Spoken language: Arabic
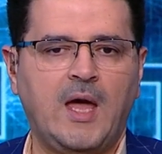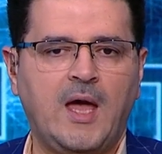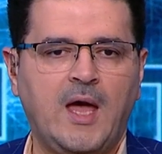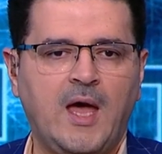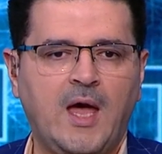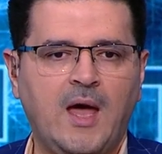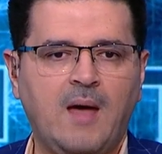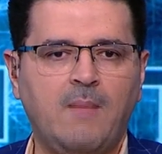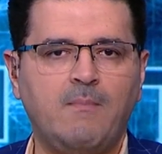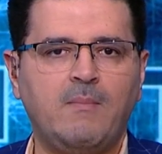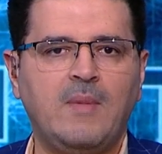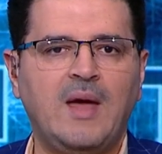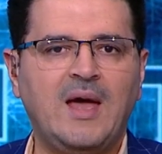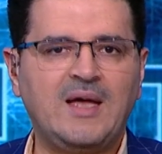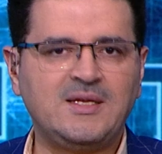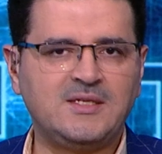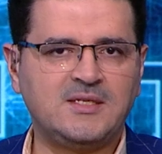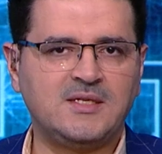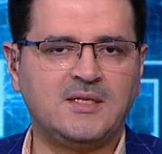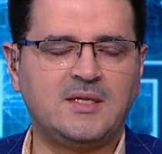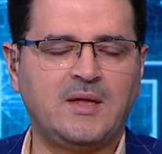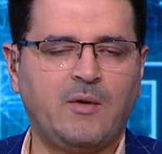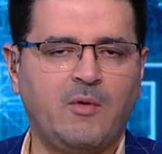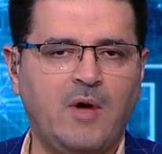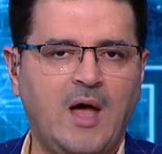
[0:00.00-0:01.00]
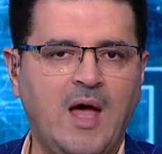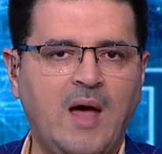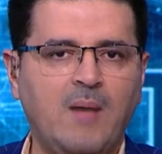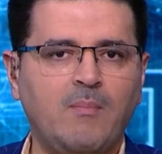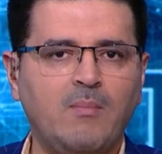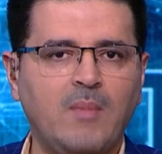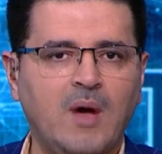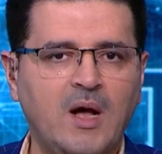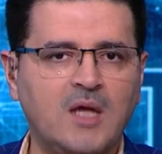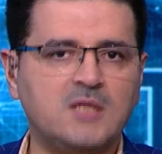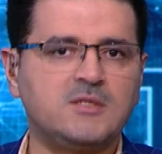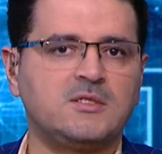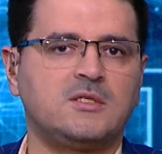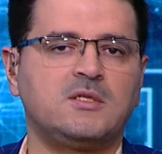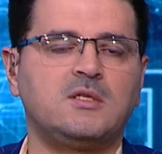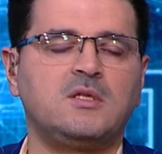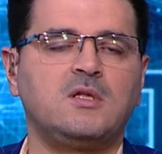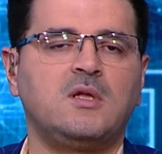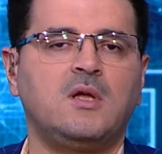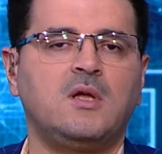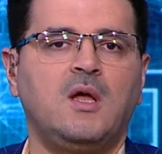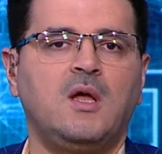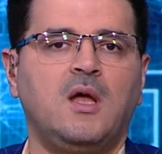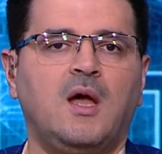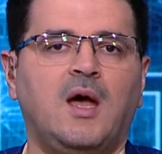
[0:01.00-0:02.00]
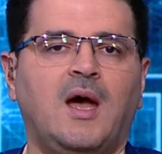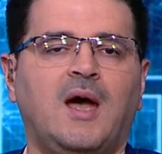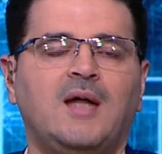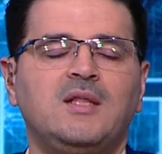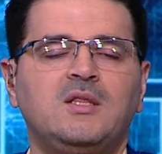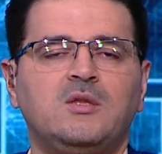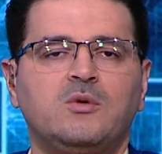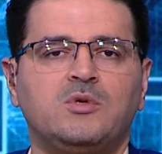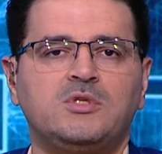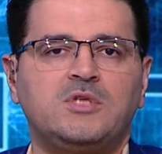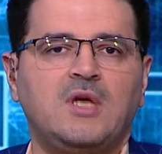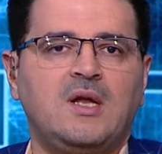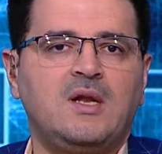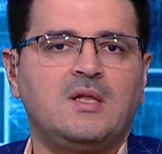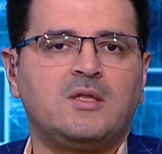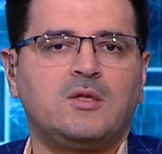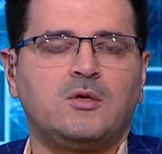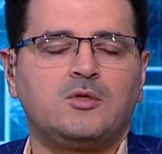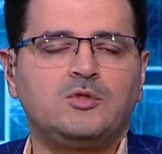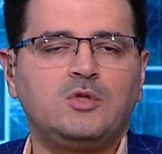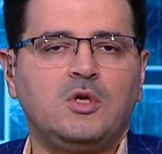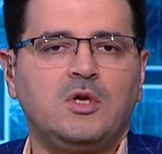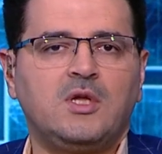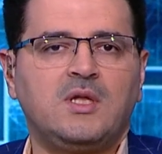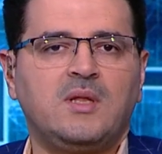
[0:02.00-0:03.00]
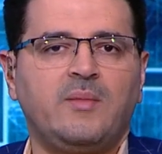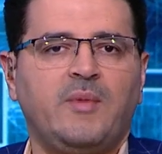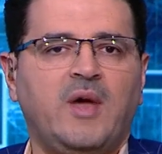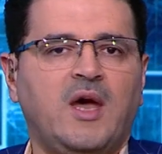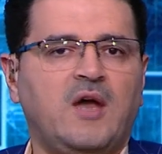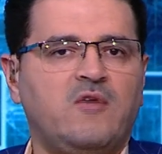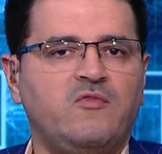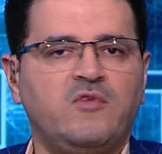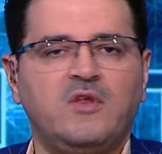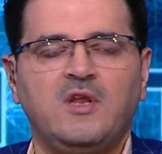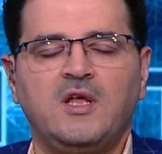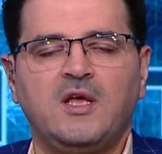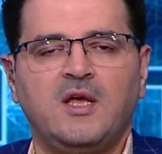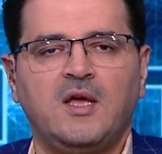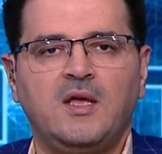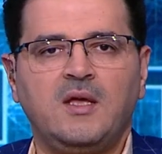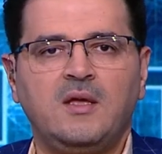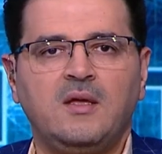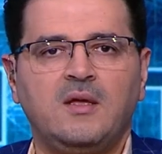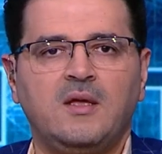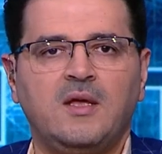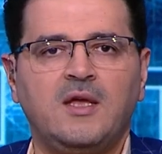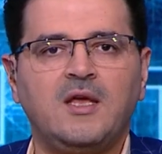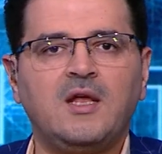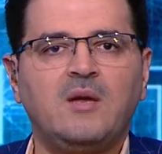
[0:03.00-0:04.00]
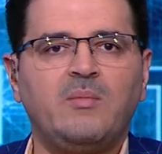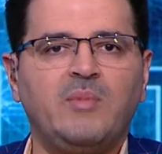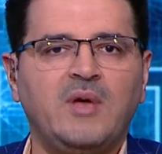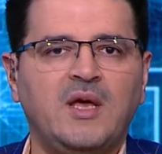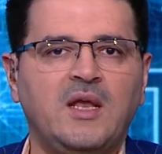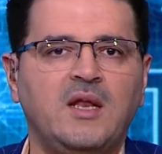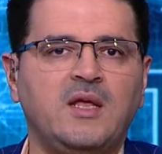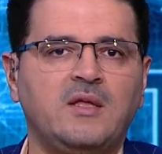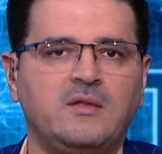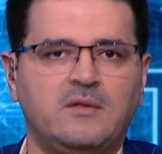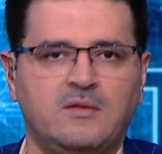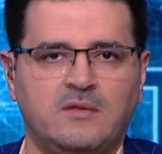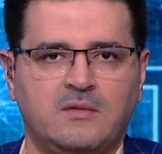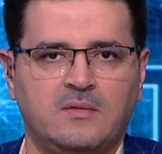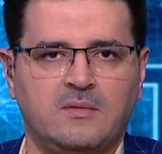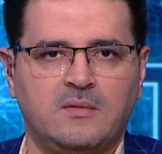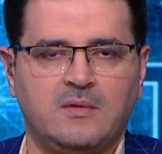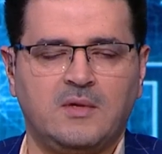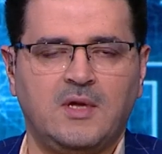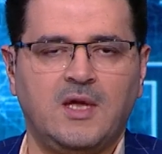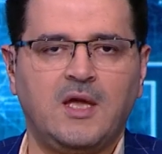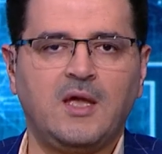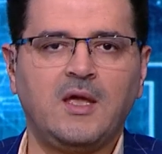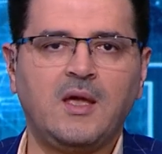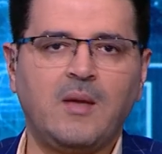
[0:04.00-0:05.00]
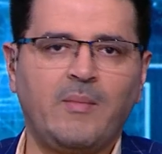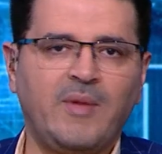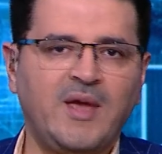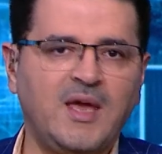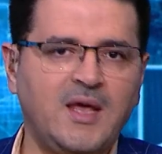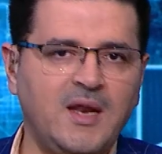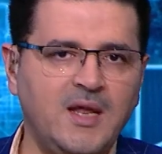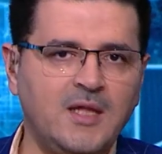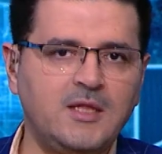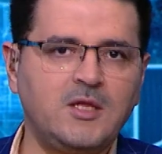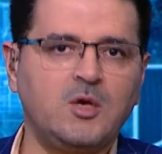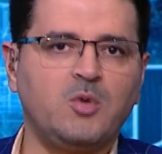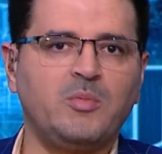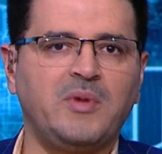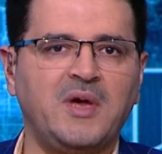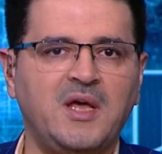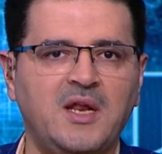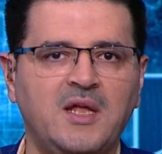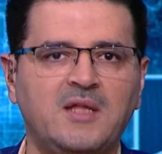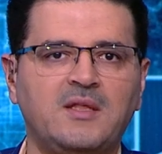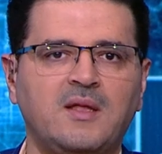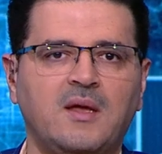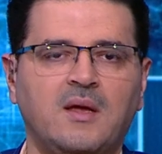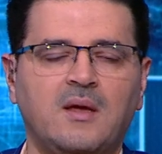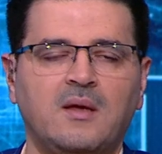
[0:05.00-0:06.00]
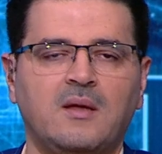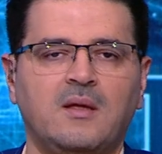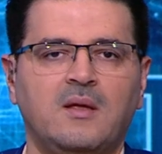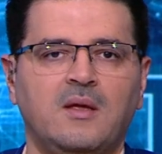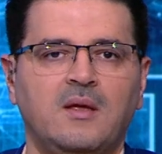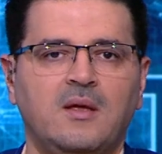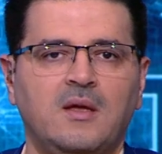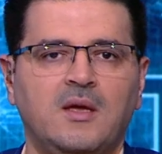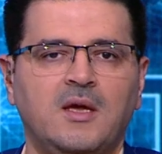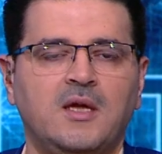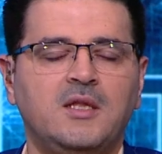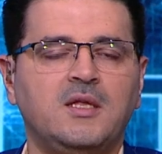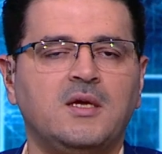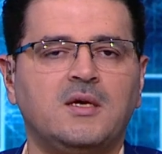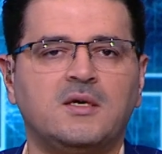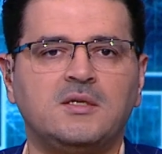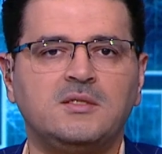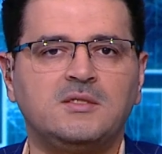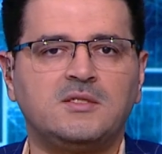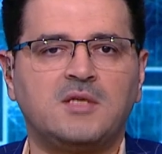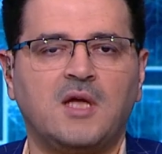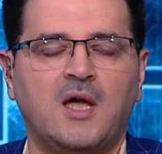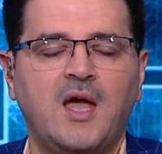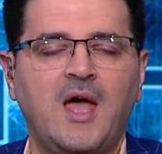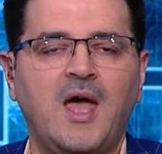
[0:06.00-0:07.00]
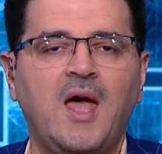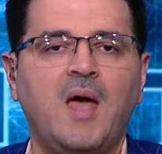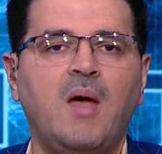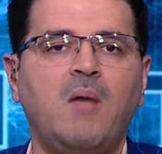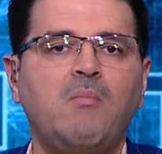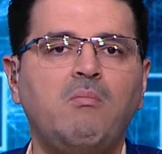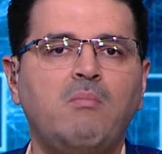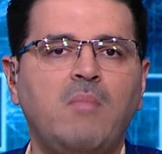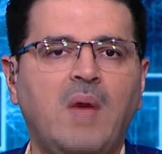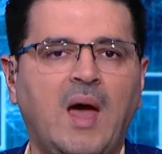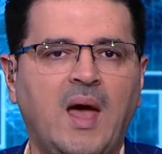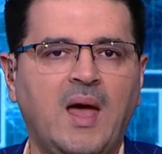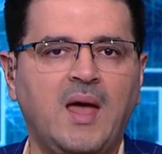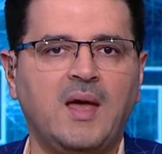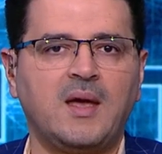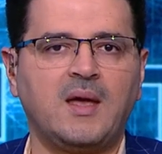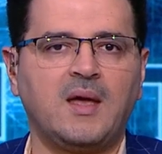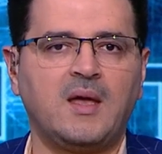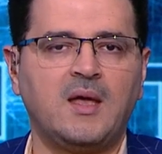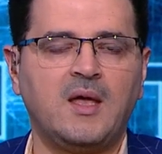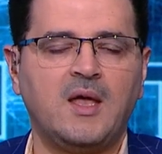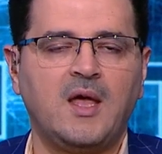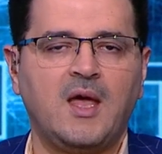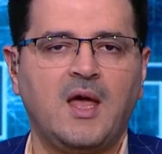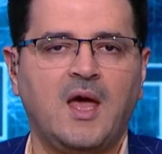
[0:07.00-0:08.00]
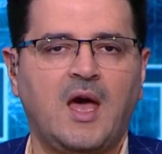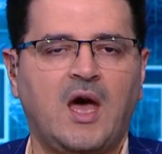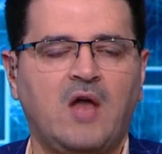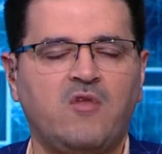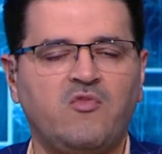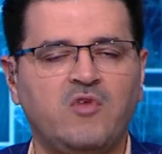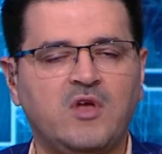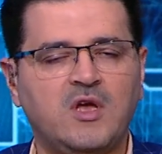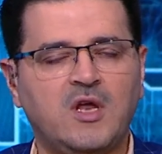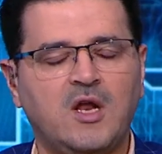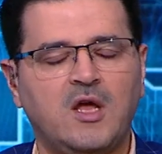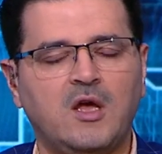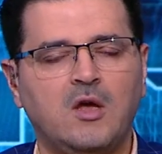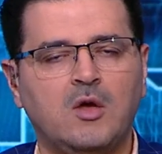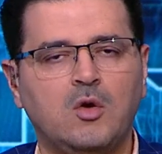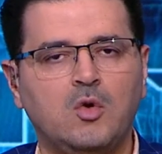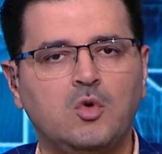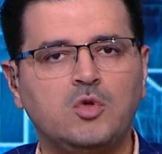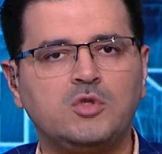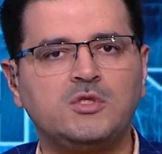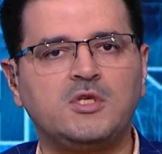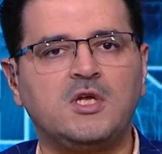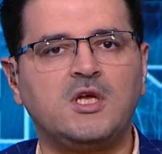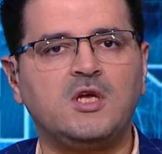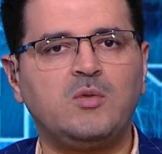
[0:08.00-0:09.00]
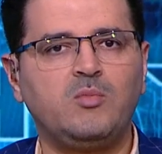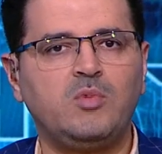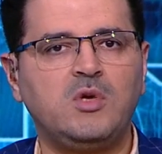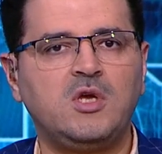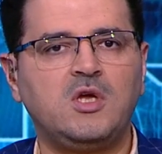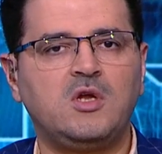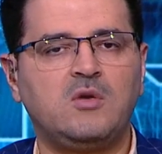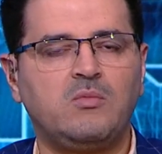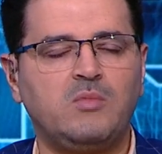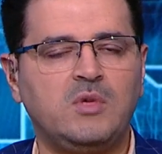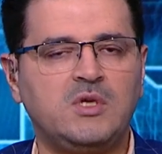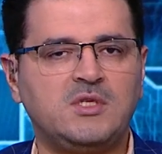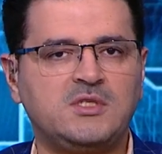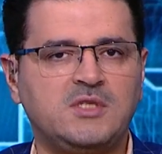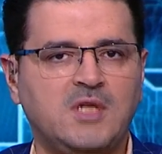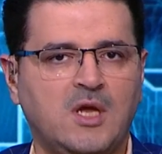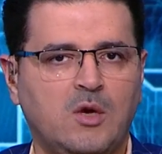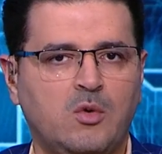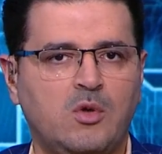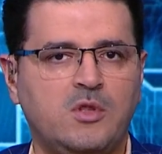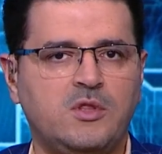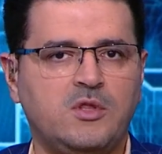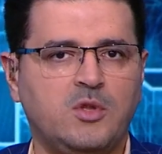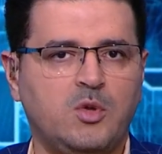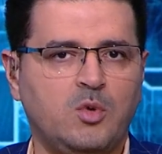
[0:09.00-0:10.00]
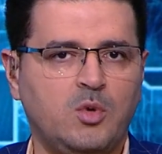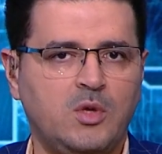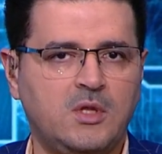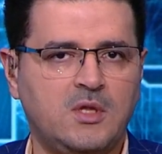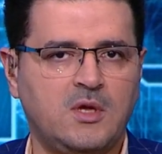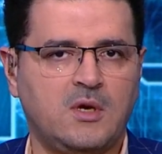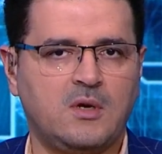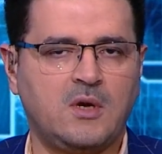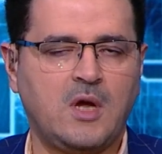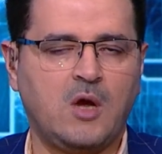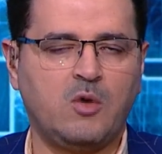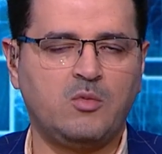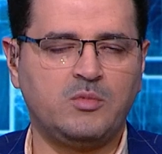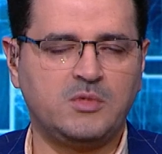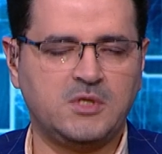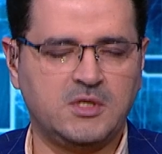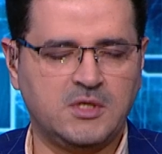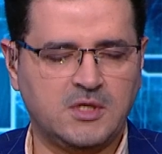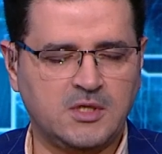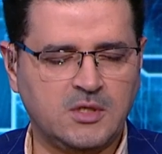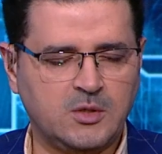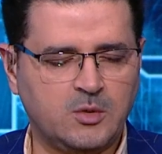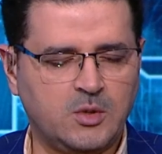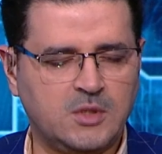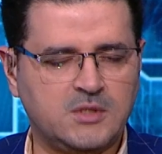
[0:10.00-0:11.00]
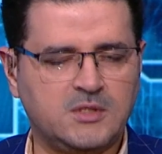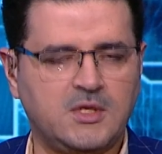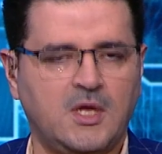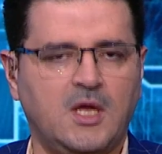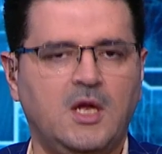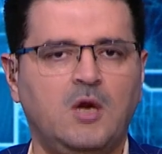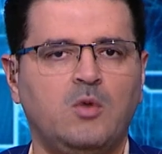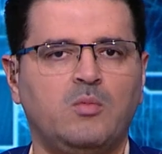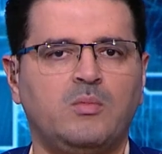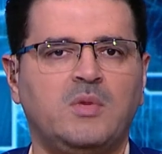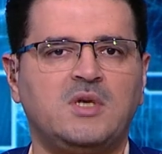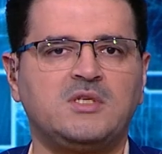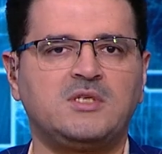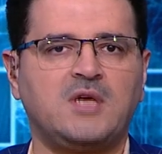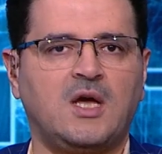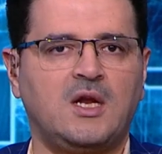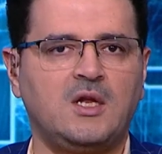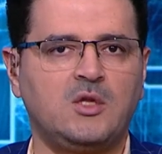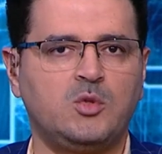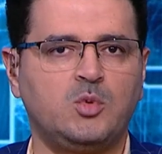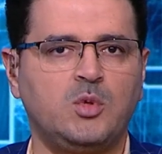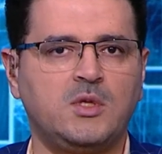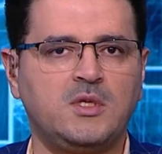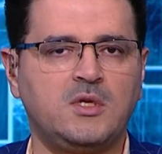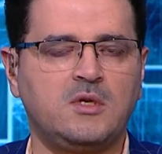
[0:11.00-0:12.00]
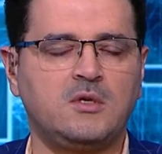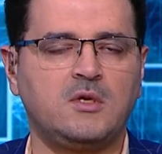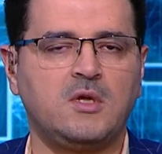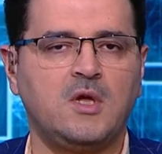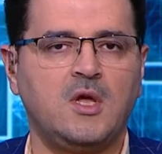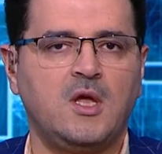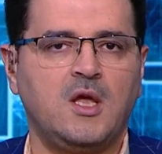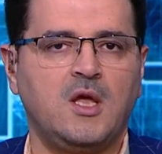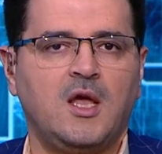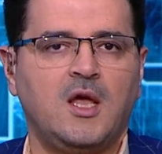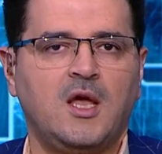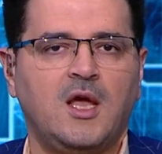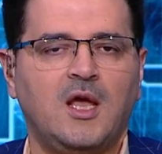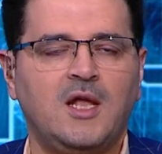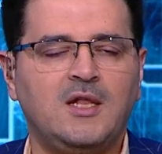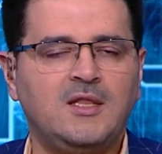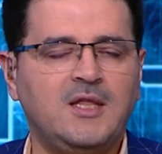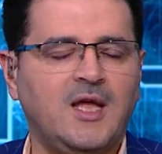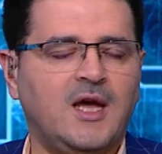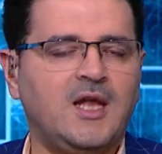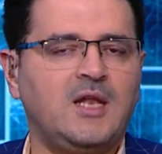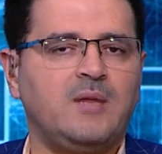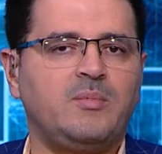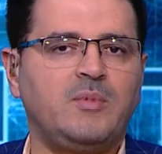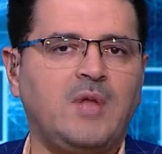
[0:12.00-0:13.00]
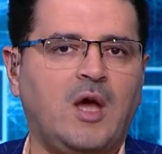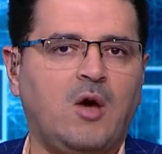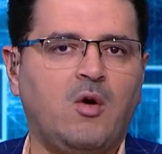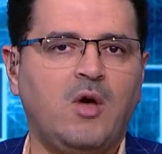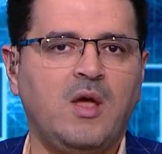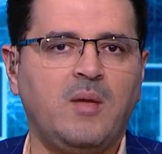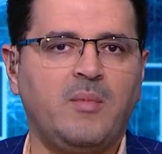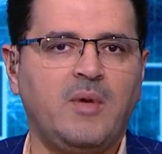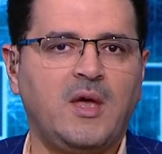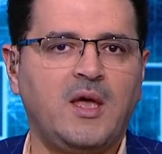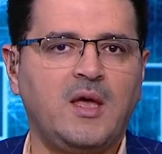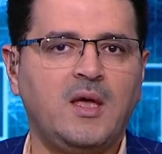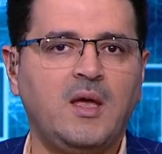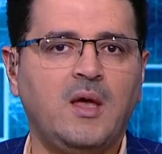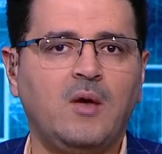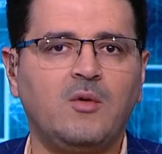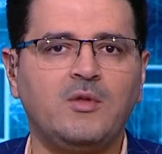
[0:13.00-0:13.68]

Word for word: اهم اسد او اهم اصل عند وسائل التواصل الاجتماعي عارفين هي ايه هي البيانات هي بياناتي وبياناتك هي دي القصه اهم حاجه على فكره جزء كبير من استحواذ تويتر او من استحواذ ايلون ماسك على تويتر الدخل بتاعه هيبقى ايه؟